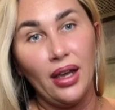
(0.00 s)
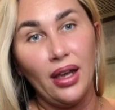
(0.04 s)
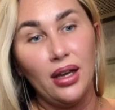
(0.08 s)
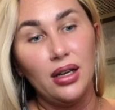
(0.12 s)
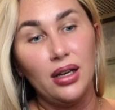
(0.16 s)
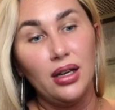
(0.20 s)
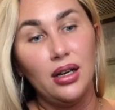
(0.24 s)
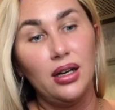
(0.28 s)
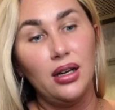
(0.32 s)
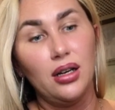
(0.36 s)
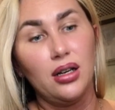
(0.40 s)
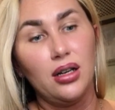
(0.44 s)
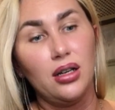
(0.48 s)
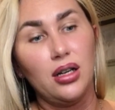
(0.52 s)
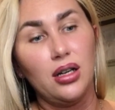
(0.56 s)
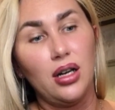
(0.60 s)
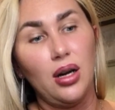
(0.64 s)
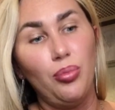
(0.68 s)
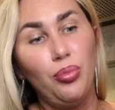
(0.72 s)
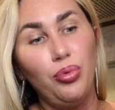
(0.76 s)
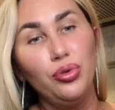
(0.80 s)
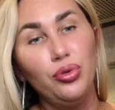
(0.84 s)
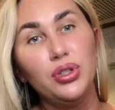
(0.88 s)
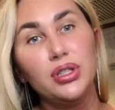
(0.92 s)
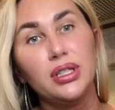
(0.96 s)
э,
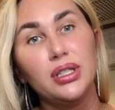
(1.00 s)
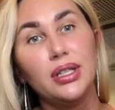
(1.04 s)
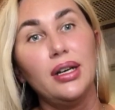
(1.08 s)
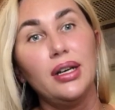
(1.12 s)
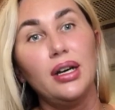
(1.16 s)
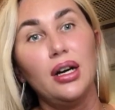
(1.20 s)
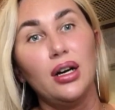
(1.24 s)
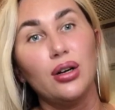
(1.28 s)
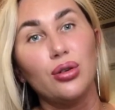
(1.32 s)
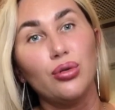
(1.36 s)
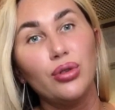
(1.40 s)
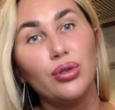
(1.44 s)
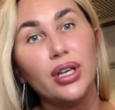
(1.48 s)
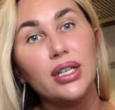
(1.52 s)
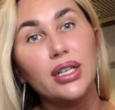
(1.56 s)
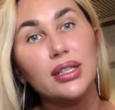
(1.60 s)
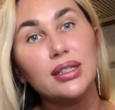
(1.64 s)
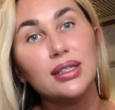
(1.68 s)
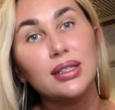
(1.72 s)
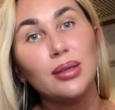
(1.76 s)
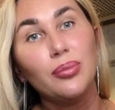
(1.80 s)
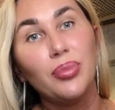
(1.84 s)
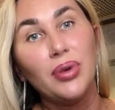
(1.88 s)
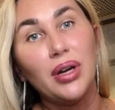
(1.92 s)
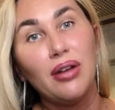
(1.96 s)
капуста, огурец,
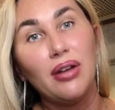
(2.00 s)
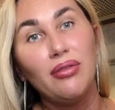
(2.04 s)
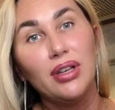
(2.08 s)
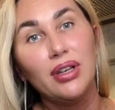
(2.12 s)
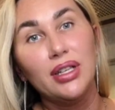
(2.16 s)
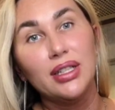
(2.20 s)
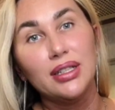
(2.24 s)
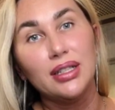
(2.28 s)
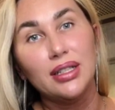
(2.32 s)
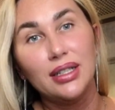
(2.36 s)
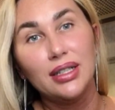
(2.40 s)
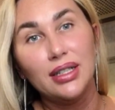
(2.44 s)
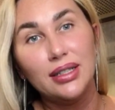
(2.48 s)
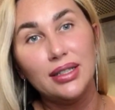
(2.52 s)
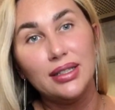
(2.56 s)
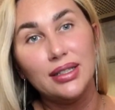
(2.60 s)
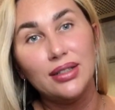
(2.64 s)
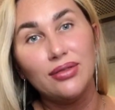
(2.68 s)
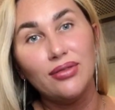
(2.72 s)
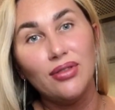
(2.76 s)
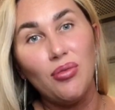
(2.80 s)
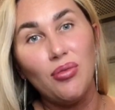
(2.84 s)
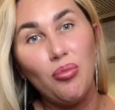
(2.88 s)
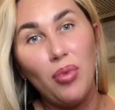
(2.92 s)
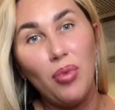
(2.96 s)
заправлена
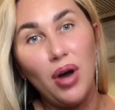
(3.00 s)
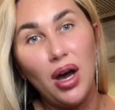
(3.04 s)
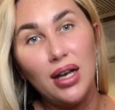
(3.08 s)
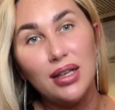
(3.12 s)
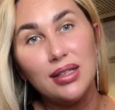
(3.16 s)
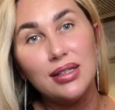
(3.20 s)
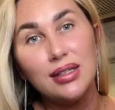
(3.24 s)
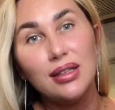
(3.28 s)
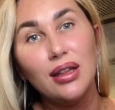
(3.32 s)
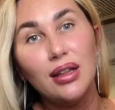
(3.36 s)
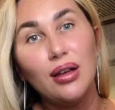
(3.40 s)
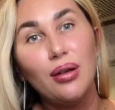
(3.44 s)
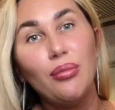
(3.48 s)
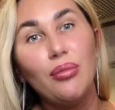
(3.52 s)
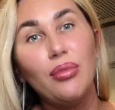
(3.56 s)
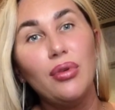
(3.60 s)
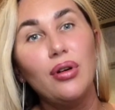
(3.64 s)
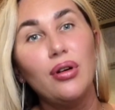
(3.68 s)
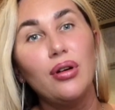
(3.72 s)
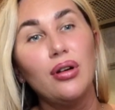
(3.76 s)
рисовым маслом,